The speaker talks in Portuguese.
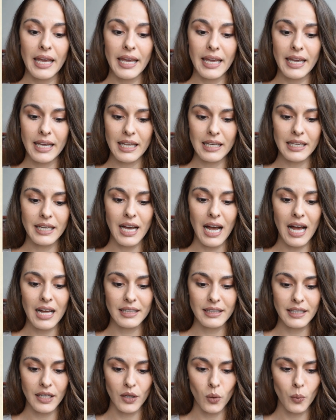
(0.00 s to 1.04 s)
ele a
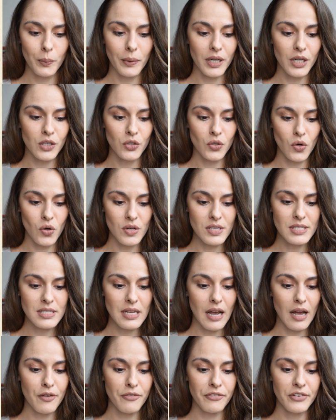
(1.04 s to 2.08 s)
deu para nós
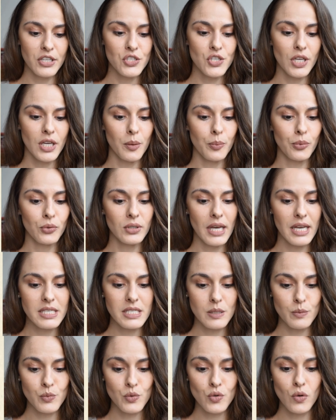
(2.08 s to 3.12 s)
a fim de que
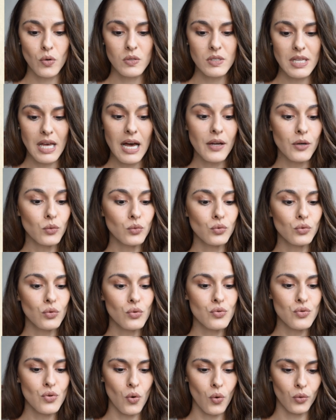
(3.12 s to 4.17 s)
pudéssemos gozar um
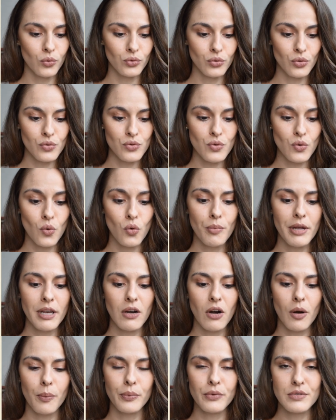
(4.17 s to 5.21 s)
dos outros o
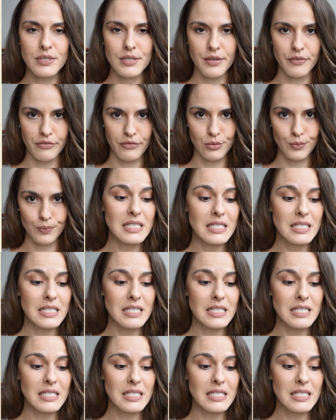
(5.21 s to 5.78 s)
melhor possível.